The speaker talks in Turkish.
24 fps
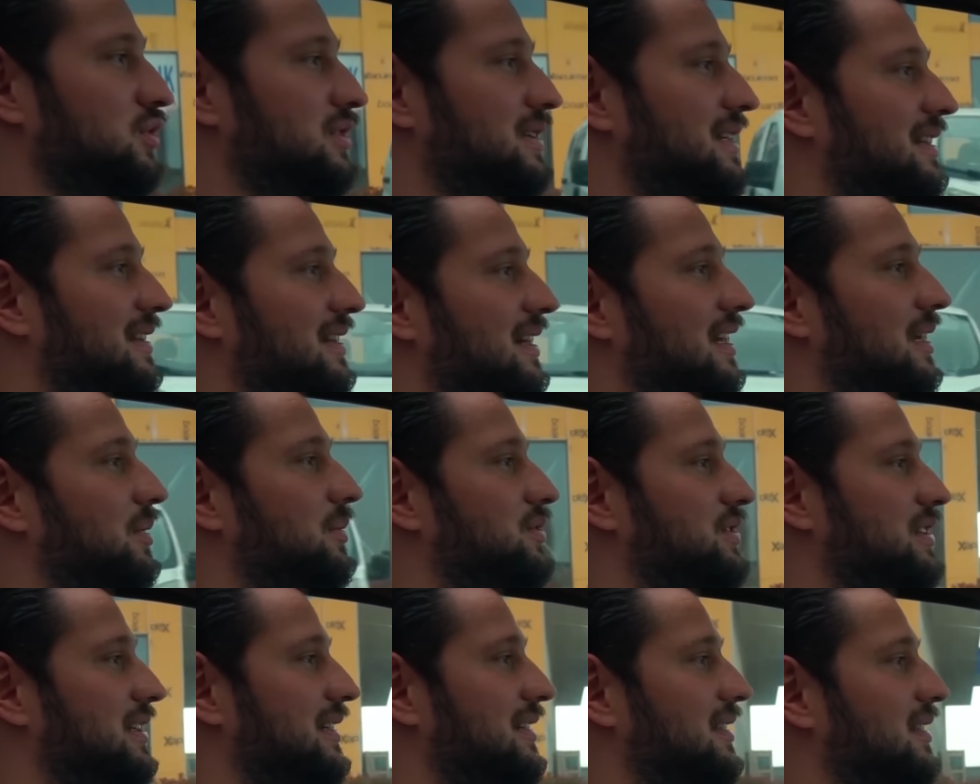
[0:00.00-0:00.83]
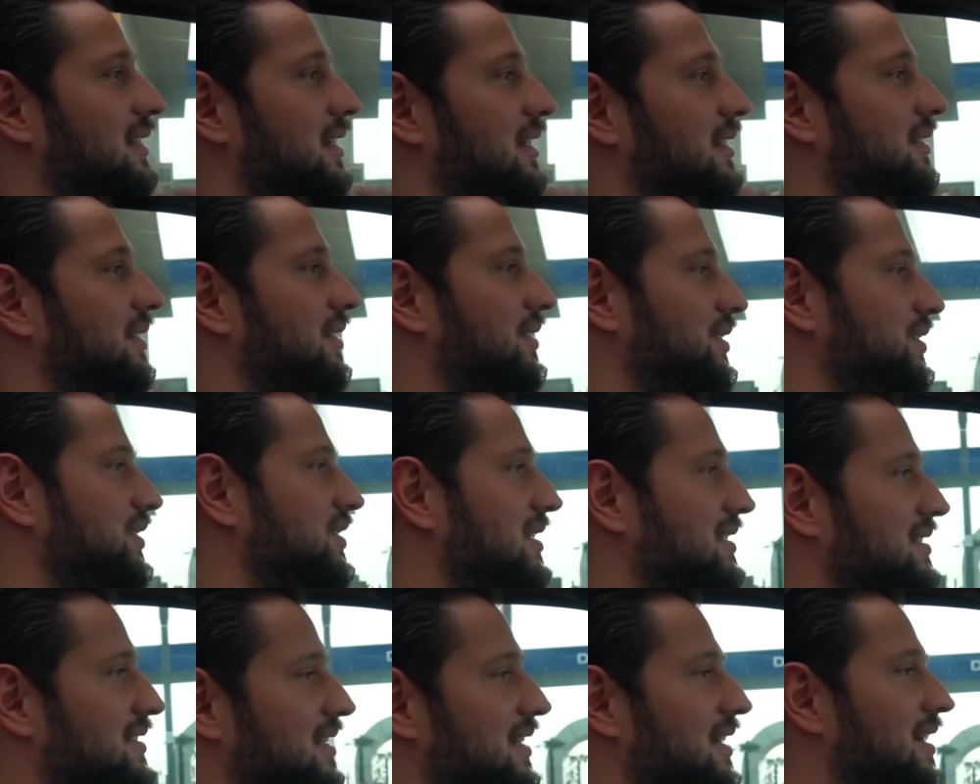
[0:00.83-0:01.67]
bunu detaylı bir şekilde
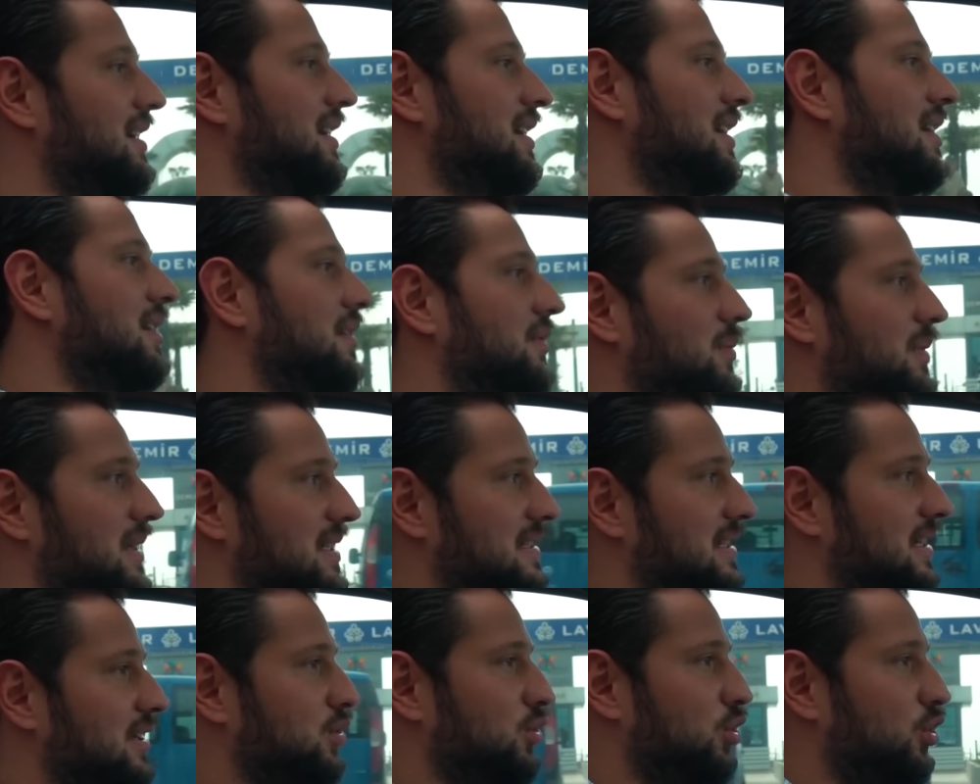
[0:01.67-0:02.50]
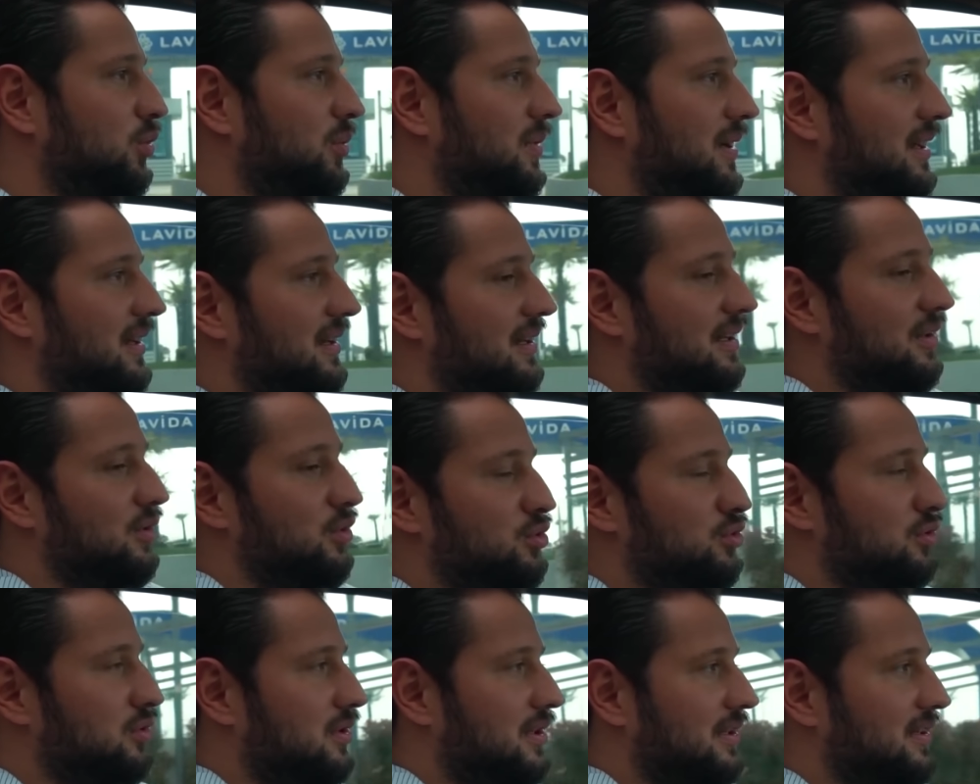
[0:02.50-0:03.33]
anlatacağız. Mesela normalde
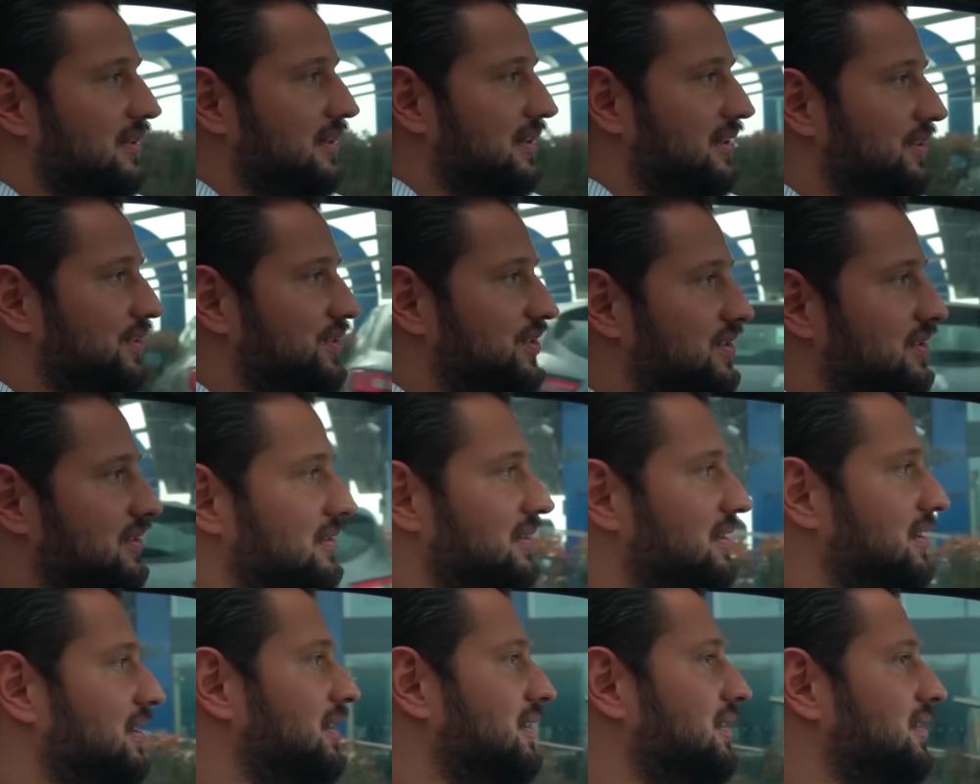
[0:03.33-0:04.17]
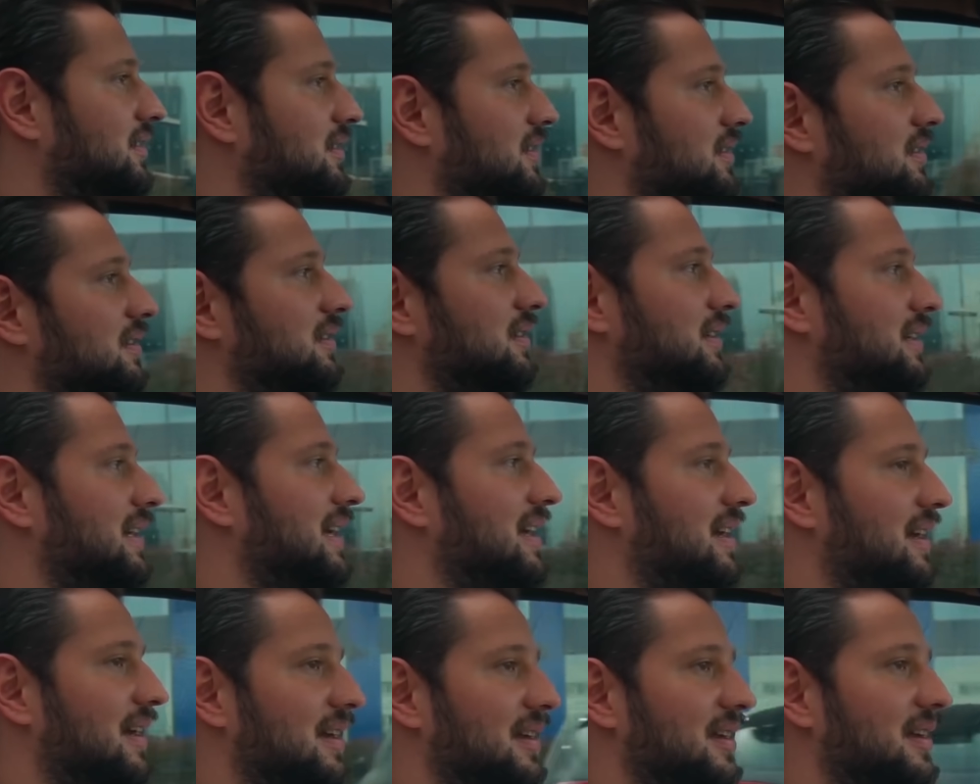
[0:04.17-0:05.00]
140'ların içinde e,
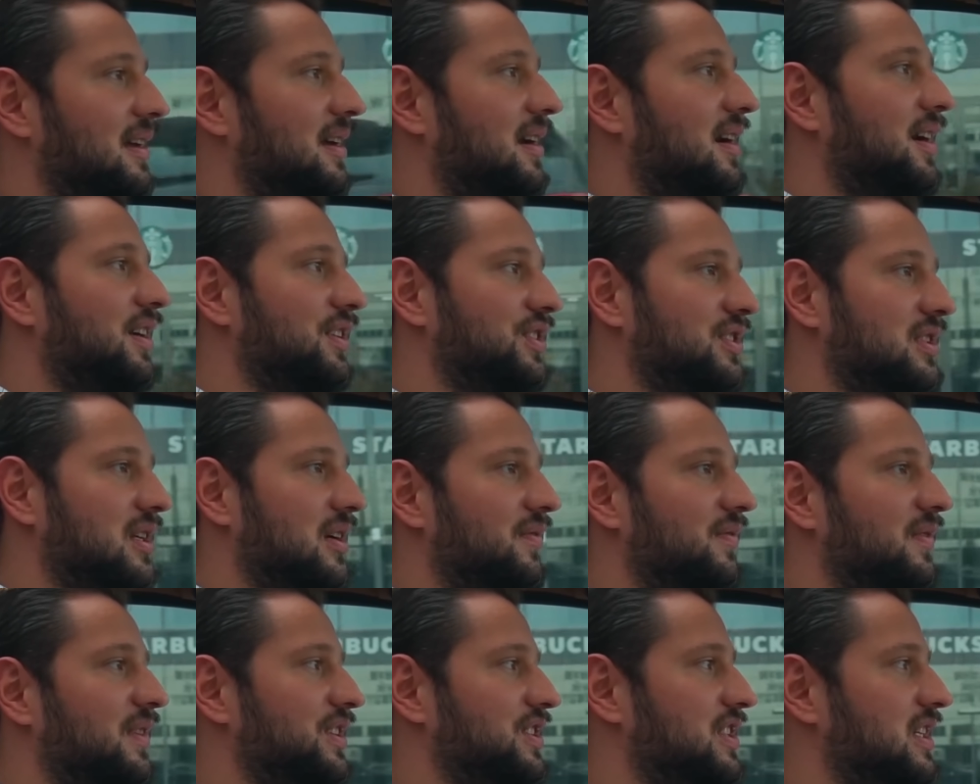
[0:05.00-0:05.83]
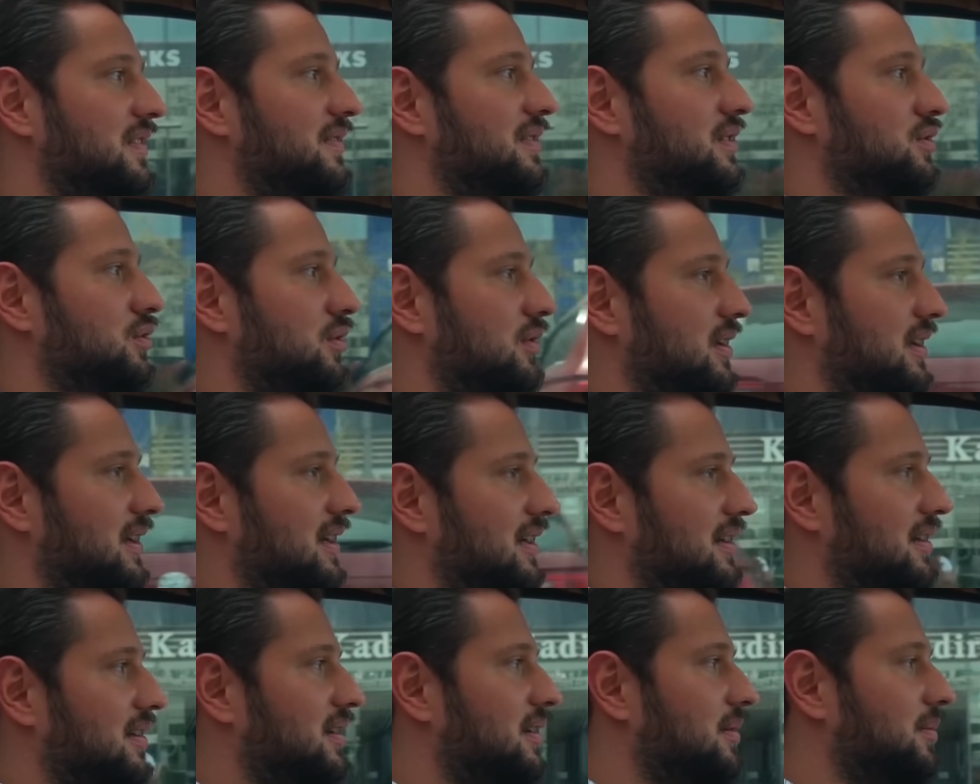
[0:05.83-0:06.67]
genelde ahşap ve ceviz
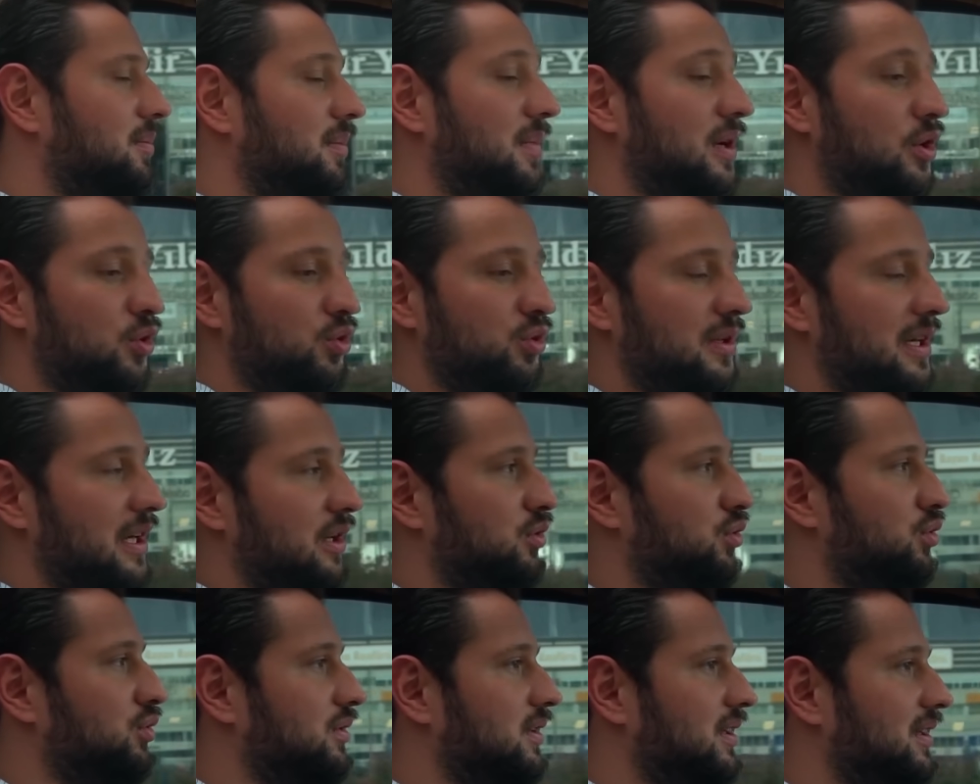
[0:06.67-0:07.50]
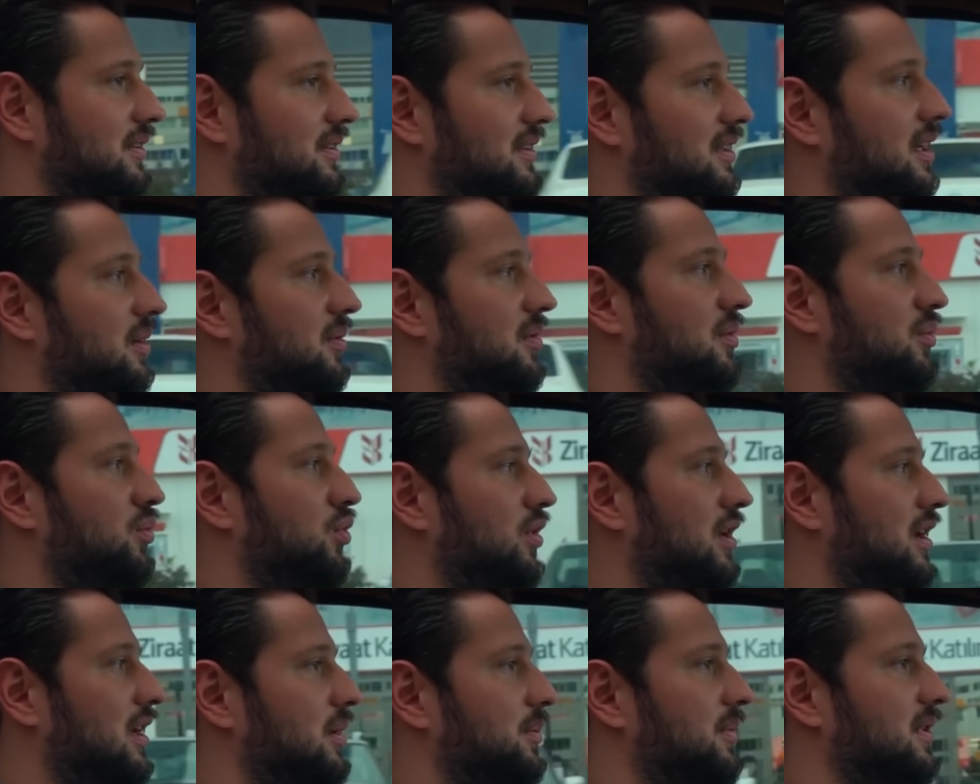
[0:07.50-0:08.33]
olarak maunlar kullanılır ama
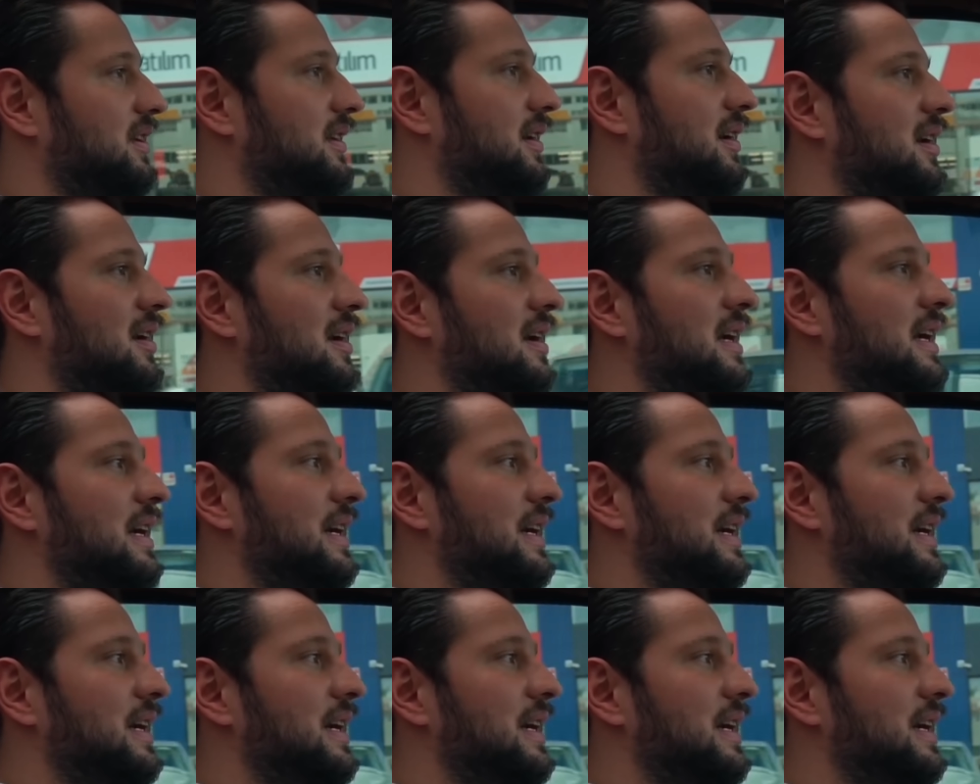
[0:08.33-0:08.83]
bu arabada